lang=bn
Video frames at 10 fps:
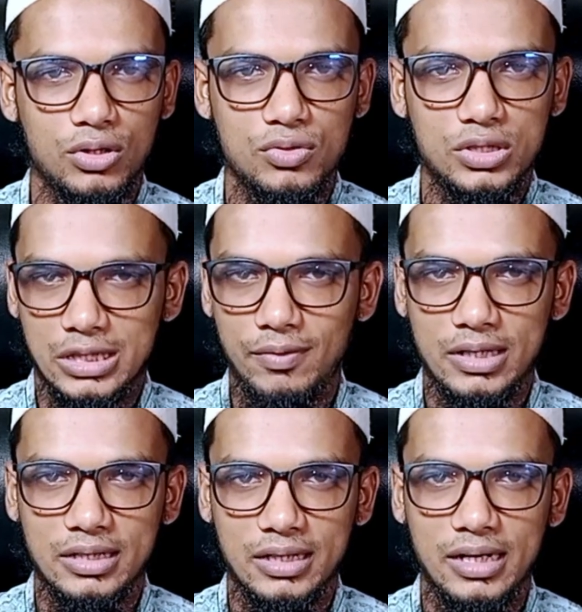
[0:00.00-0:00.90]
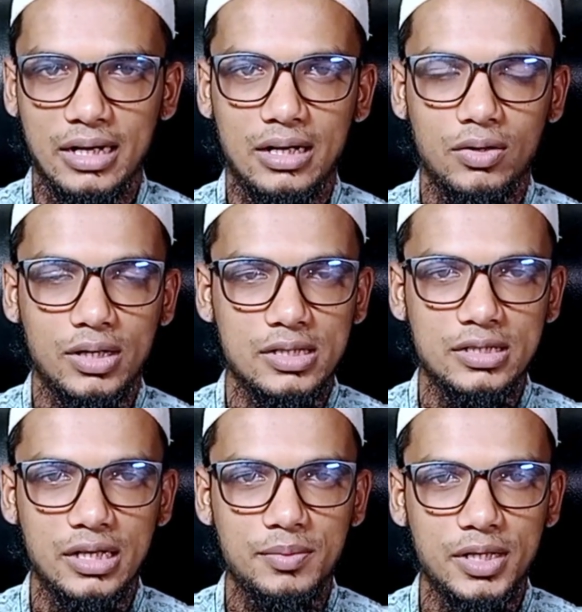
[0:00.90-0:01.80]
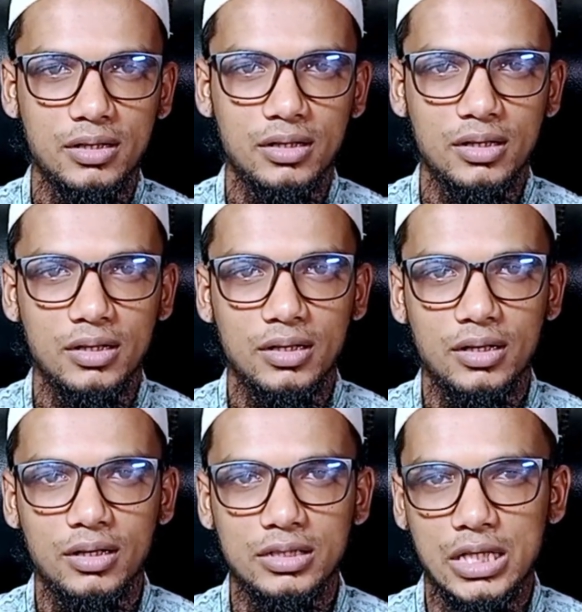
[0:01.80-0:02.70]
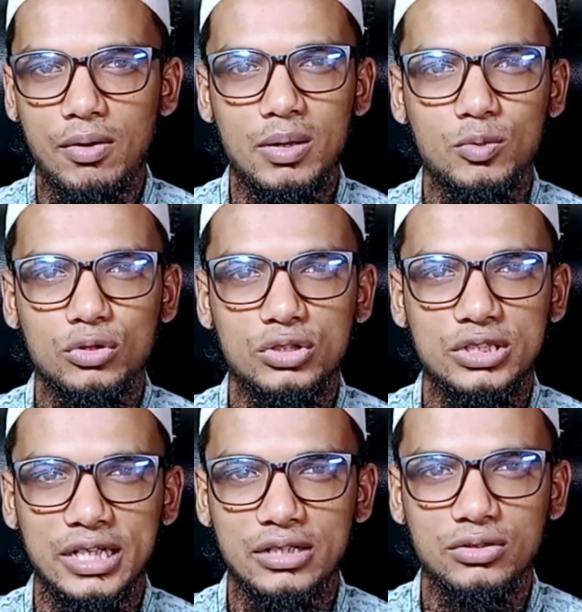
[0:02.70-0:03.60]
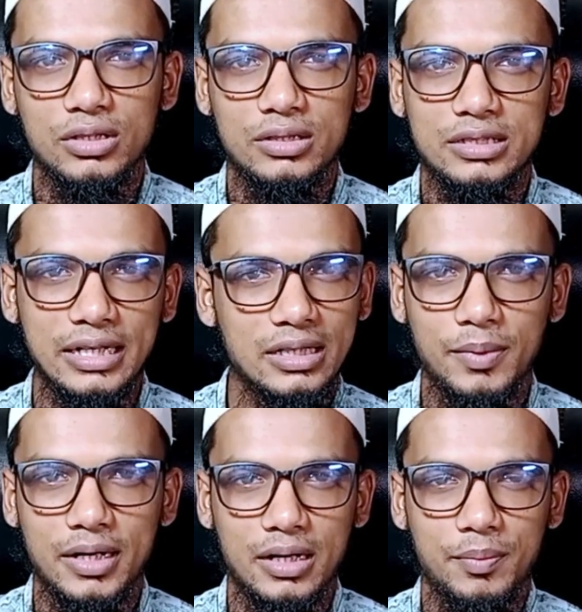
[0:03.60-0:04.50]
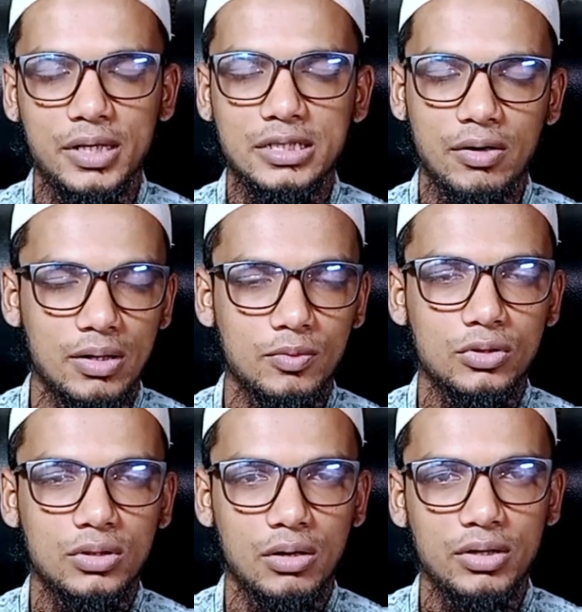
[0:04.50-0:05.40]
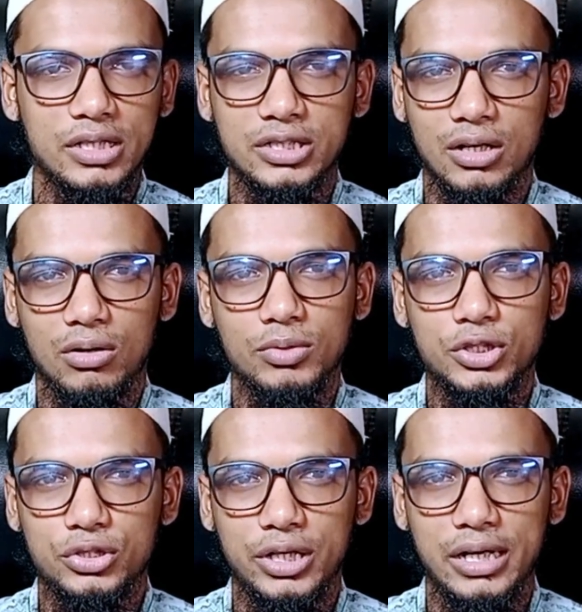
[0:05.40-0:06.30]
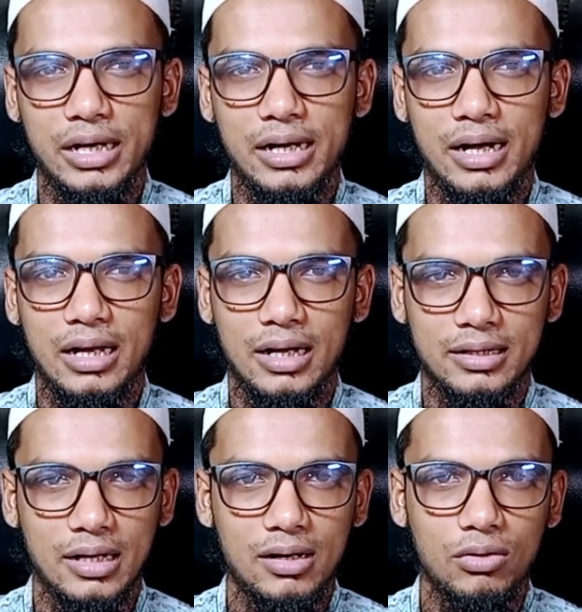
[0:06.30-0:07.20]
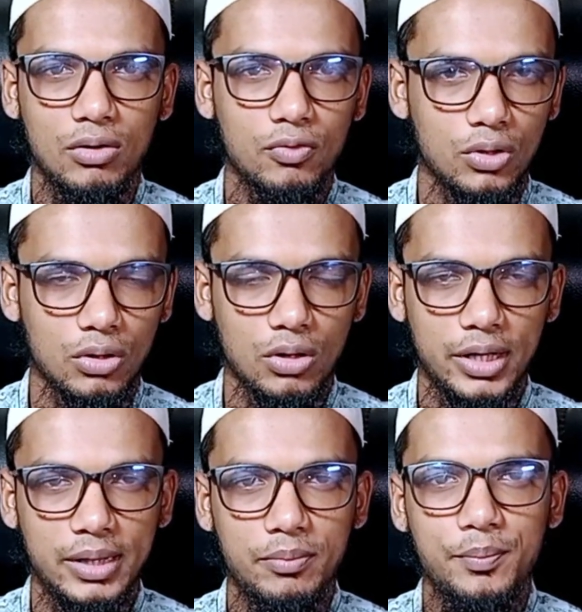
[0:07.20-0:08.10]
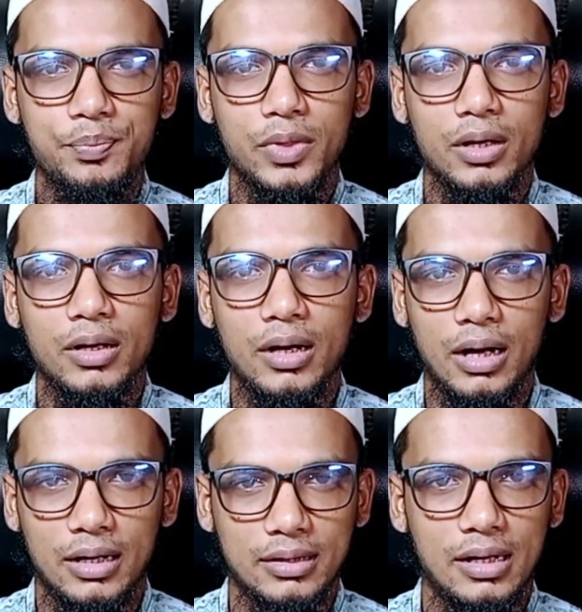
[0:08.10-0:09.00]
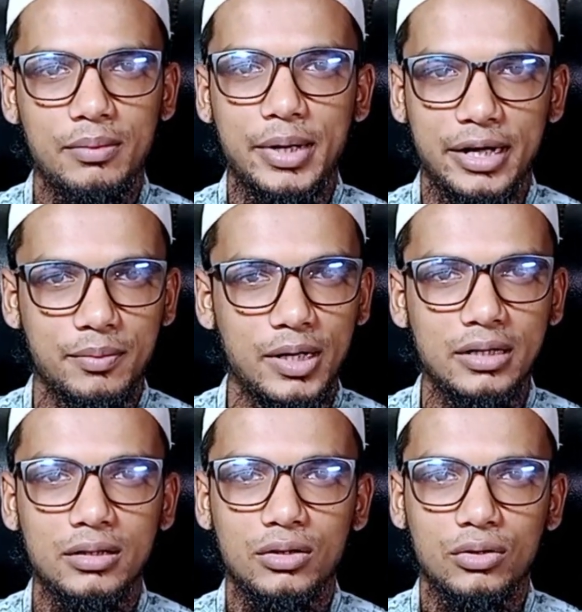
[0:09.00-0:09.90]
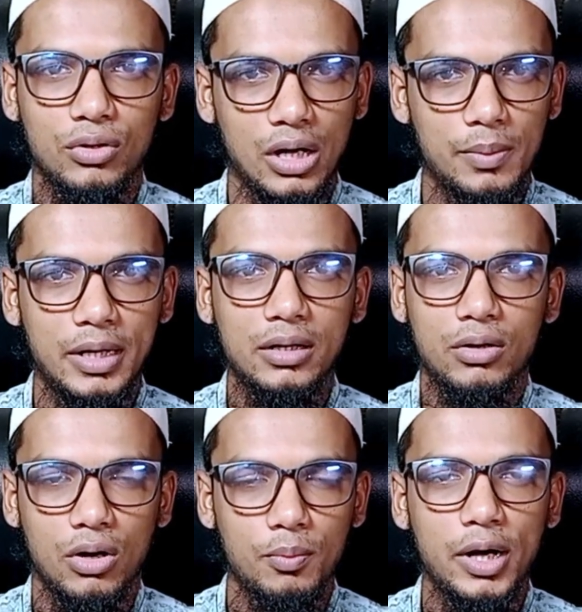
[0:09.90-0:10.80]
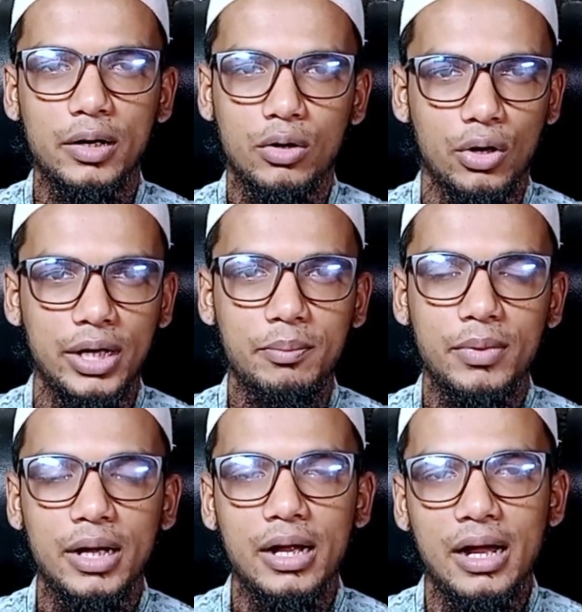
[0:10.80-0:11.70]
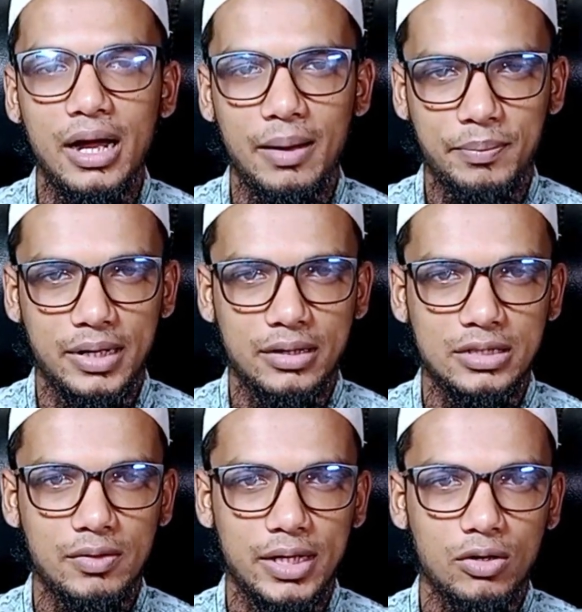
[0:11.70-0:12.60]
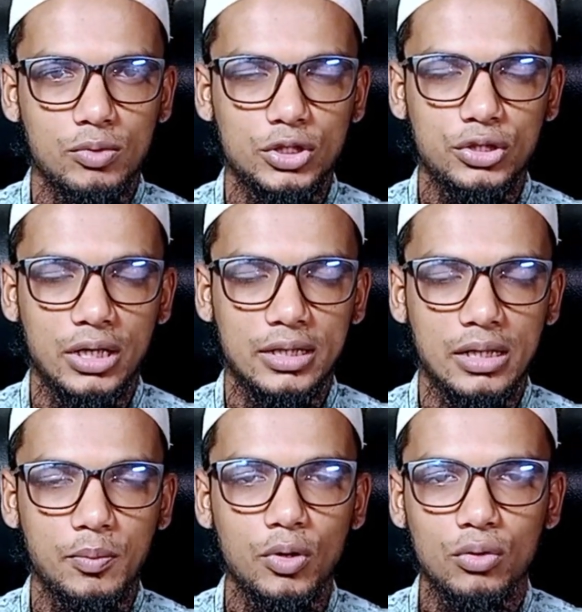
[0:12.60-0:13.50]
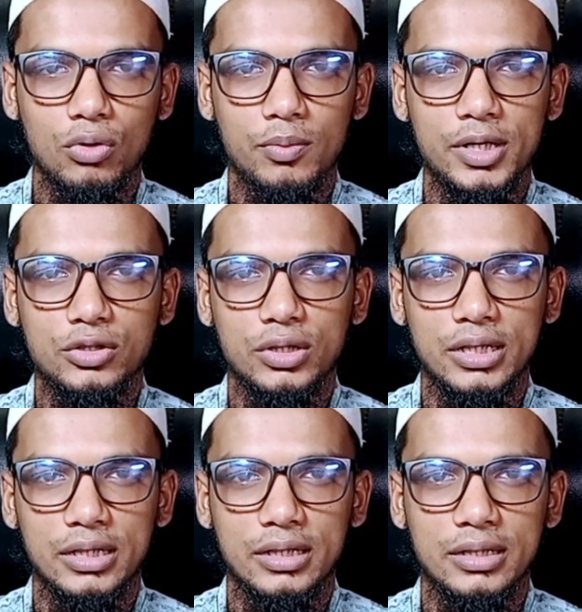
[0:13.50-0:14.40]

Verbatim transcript: কোনো কিছু চাওয়ার থাকলে আল্লাহর কাছে চাইবেন চাওয়ার মতো চেয়ে যদি চাইতে পারেন আপনি চাওয়ার মতো তাহলে ইনশাল্লাহ অবশ্যই আল্লাহ তালা গফুর রহিম আল্লাহ তালা মেহরবান দয়াবান রহমান রহিম আপনার চাওয়াকে অবশ্যই আল্লাহ তালা পূরণ করবেন যদি